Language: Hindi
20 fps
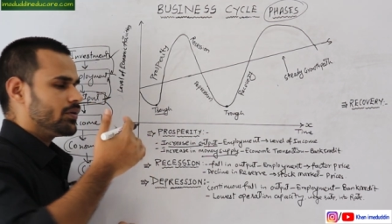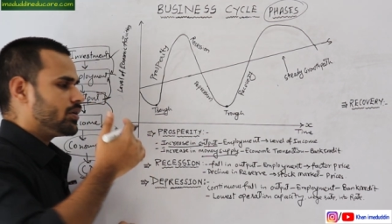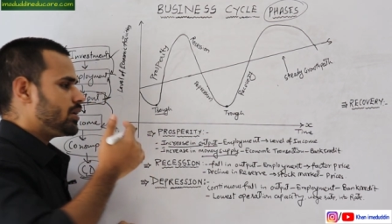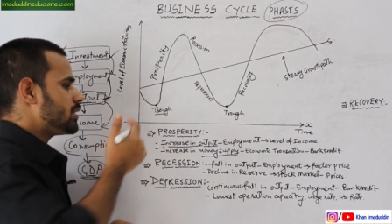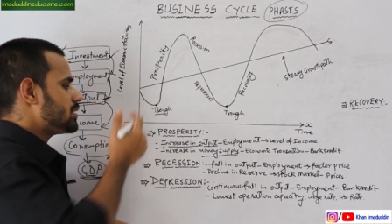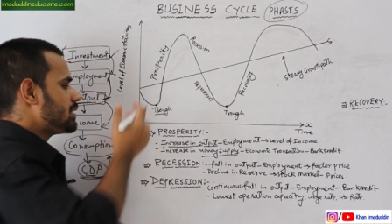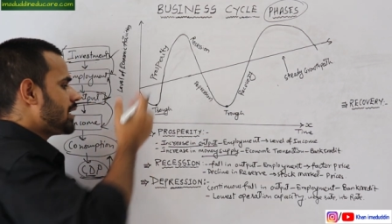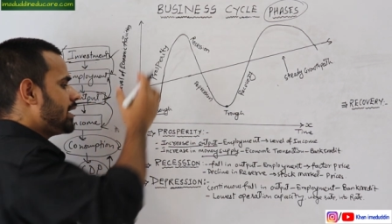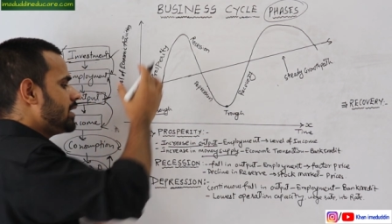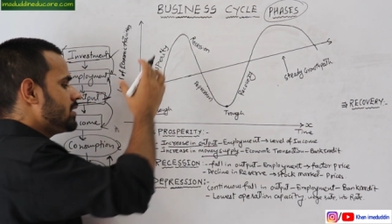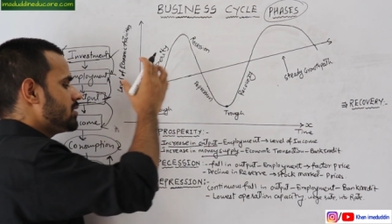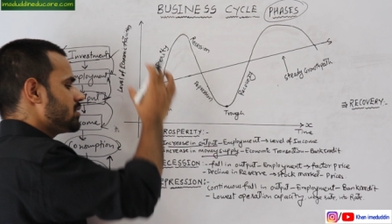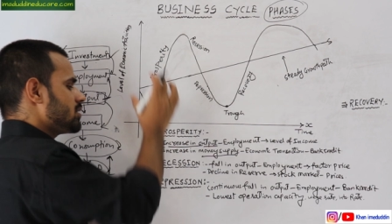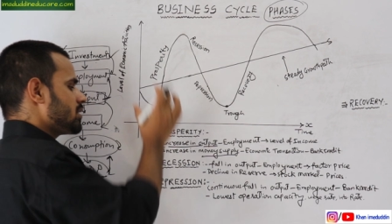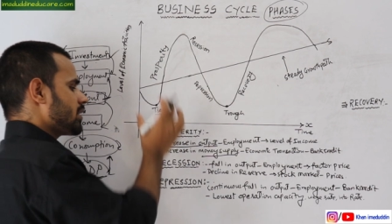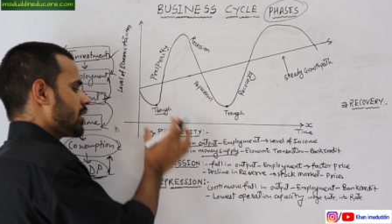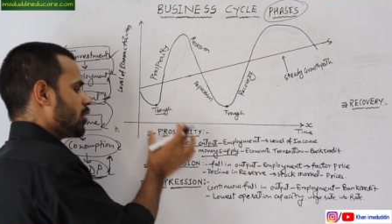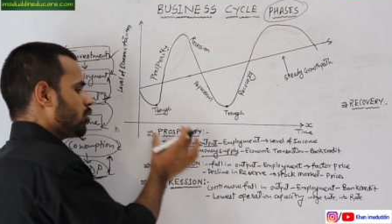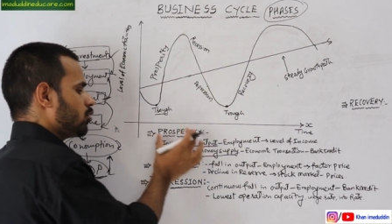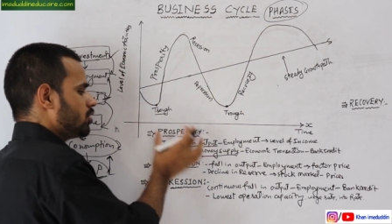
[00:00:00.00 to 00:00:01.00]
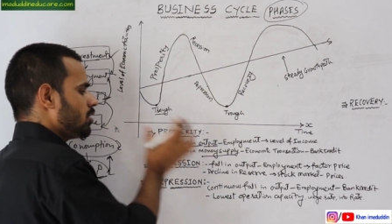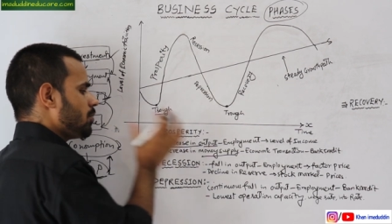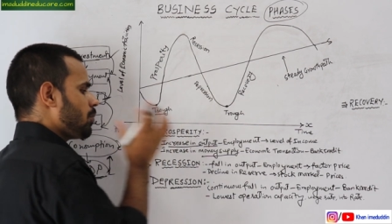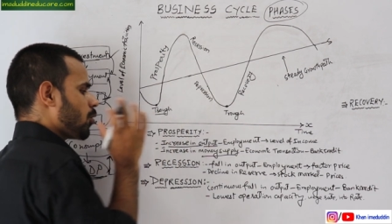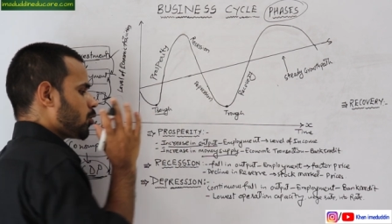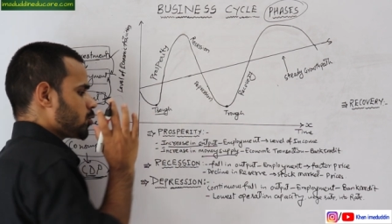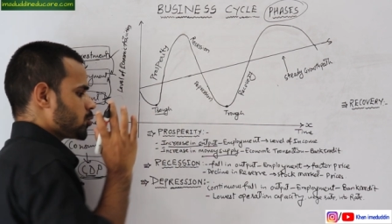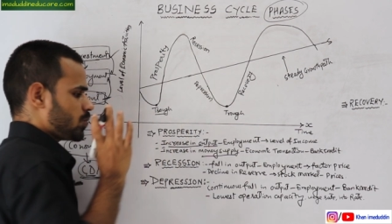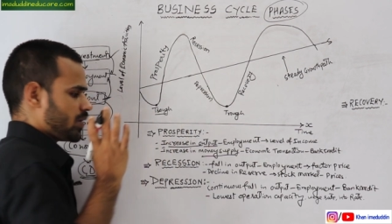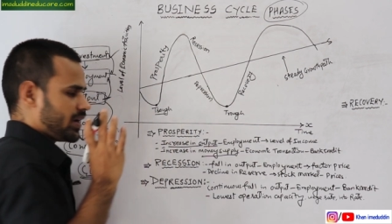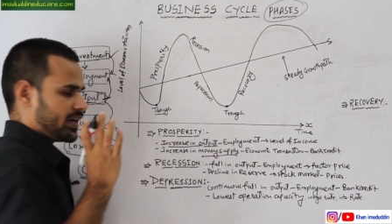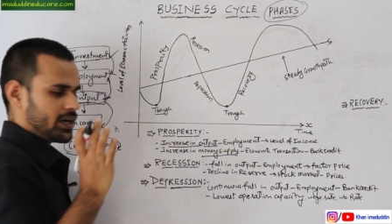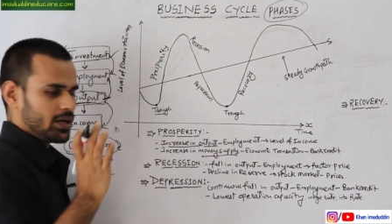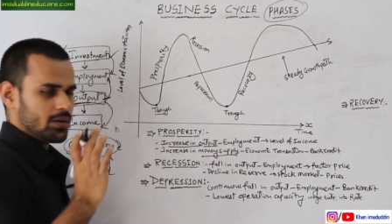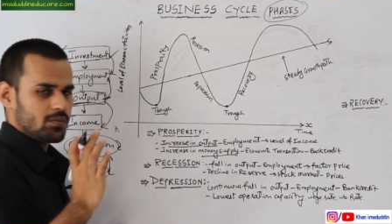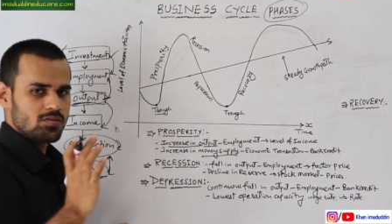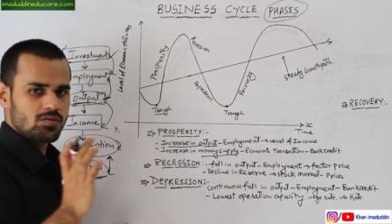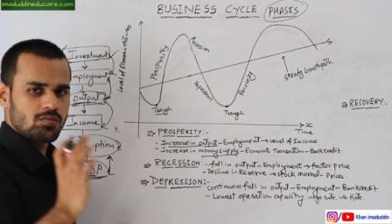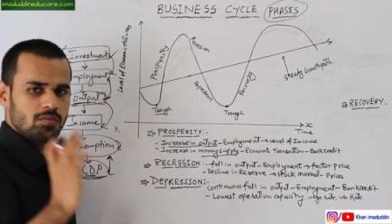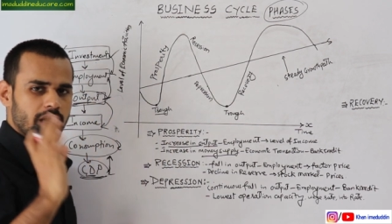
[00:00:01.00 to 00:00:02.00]
ये सारी चीजें क्या होती है
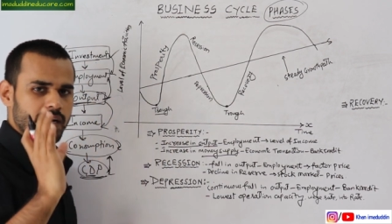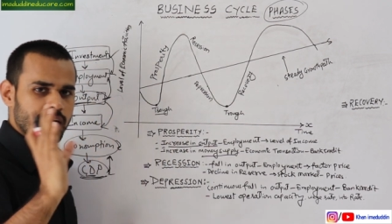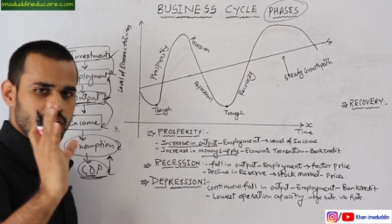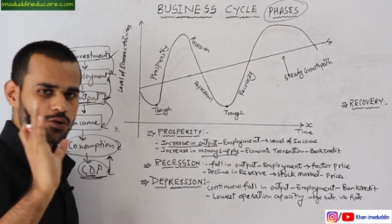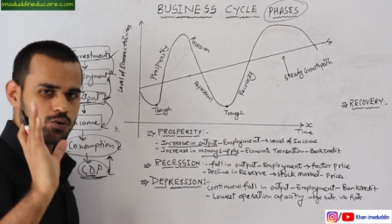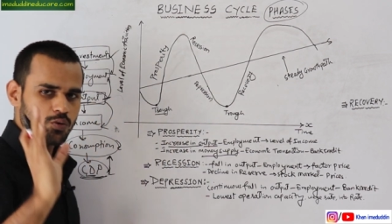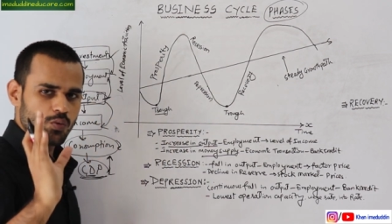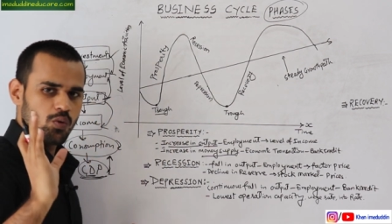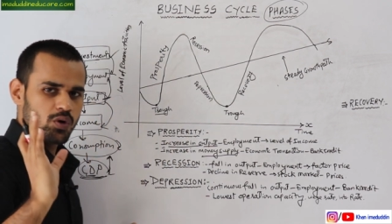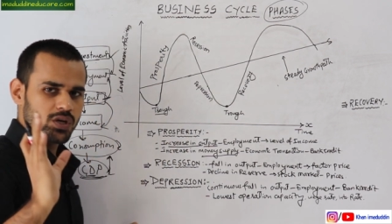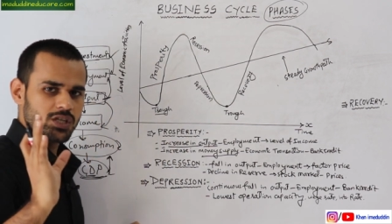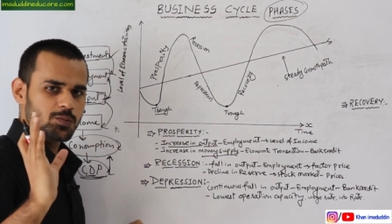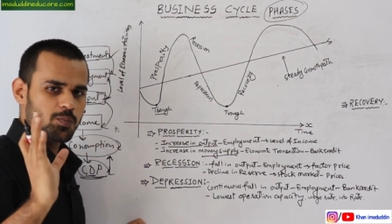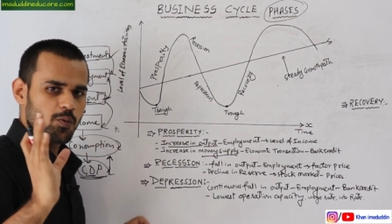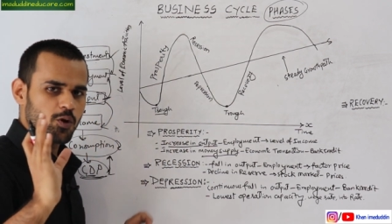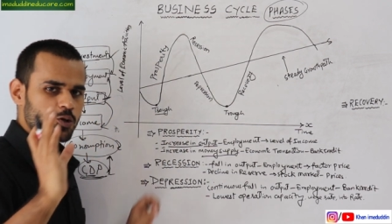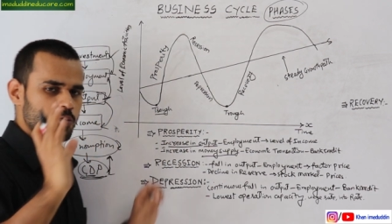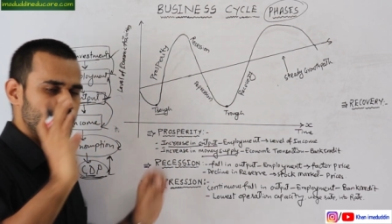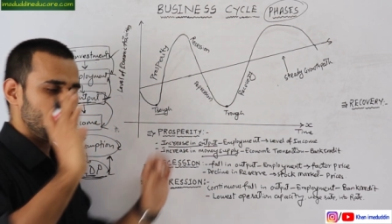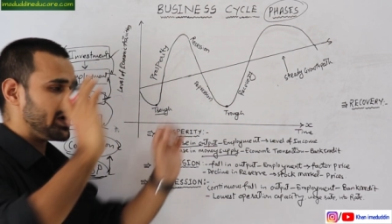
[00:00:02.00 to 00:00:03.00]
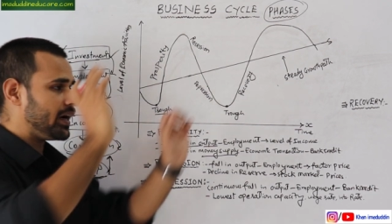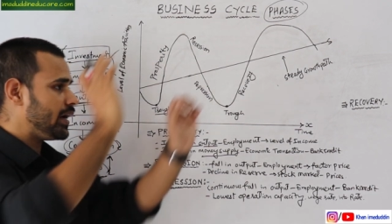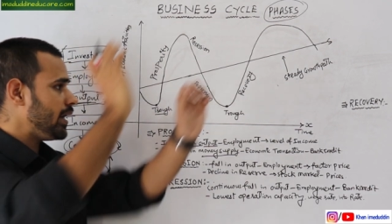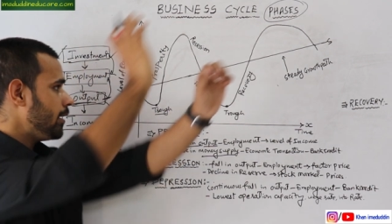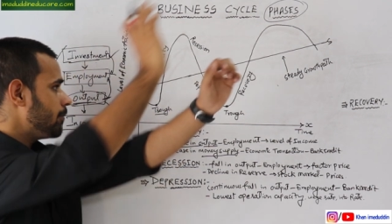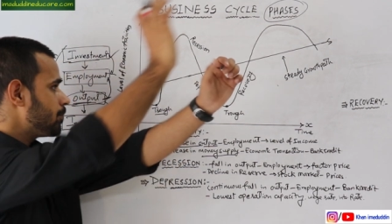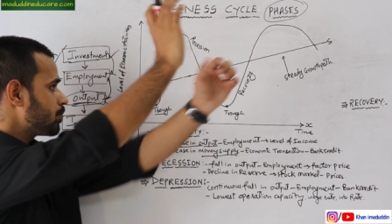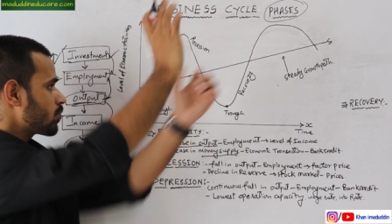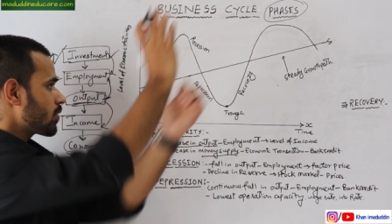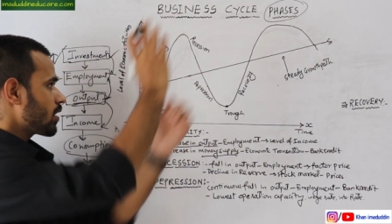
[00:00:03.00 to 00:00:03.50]
प्रॉस्पेरिटी अंडरस्टूड वॉट इज प्रॉस्पेरिटी